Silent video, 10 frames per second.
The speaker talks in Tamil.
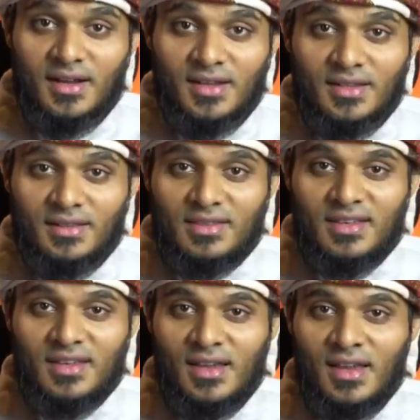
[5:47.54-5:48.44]
ஹதீத்
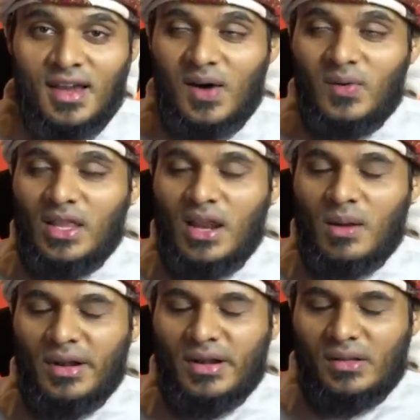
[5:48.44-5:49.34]
அவனை
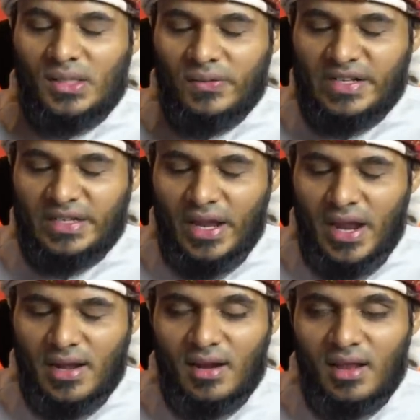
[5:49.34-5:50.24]
நான் மன்னித்து
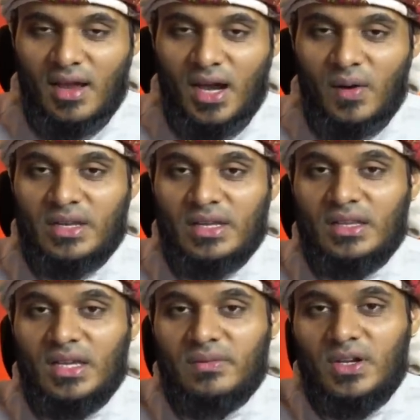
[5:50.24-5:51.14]
விட்டேன் அவன்
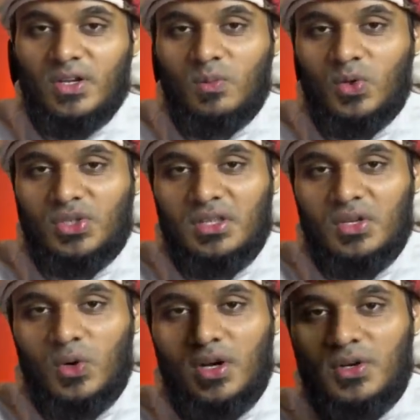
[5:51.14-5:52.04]
எதை வேண்டுமோ செய்து
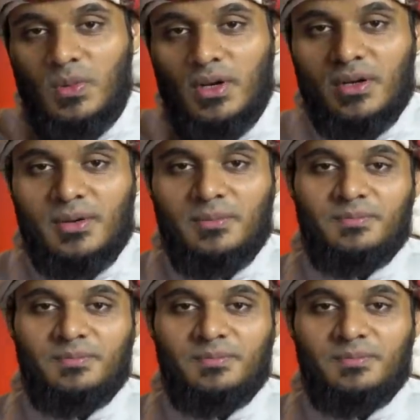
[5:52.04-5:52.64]
கொள்ளட்டும் என்று